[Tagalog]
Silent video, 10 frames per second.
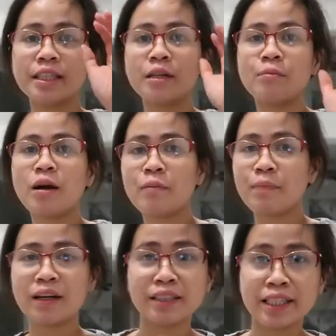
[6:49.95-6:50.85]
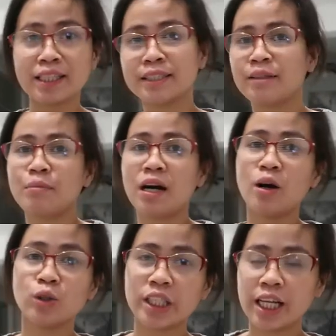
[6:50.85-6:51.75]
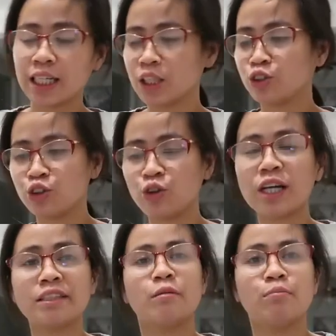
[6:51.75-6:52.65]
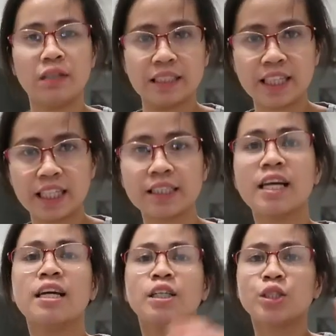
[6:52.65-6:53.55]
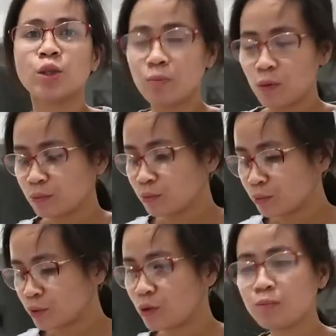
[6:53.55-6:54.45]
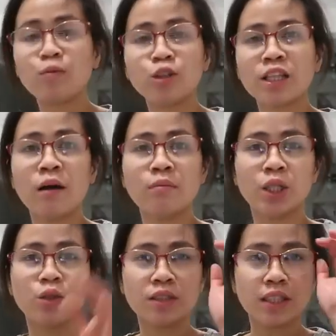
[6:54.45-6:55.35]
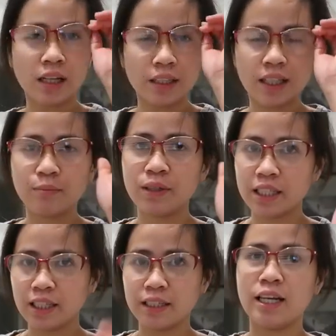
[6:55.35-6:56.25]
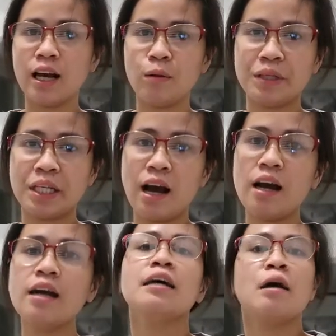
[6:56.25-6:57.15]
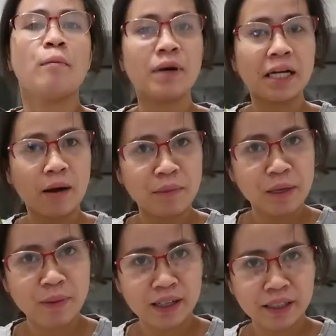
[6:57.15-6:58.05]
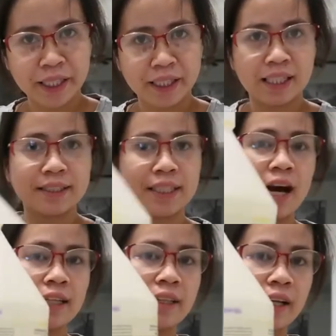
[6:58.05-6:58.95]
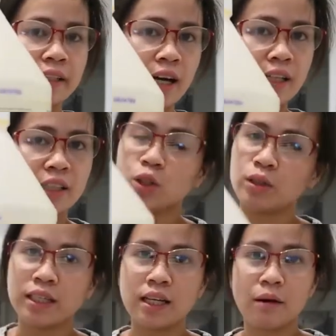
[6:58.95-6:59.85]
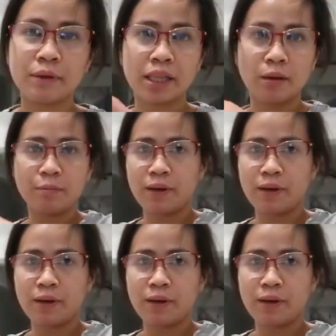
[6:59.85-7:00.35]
siya ng mga panglinis ng mga hotel, ganun yung kanyang business. So, kung, nung pumunta kami dun sa kanila, binigyan nila kami ng maraming panglinis. At ayan, ito ginagamit namin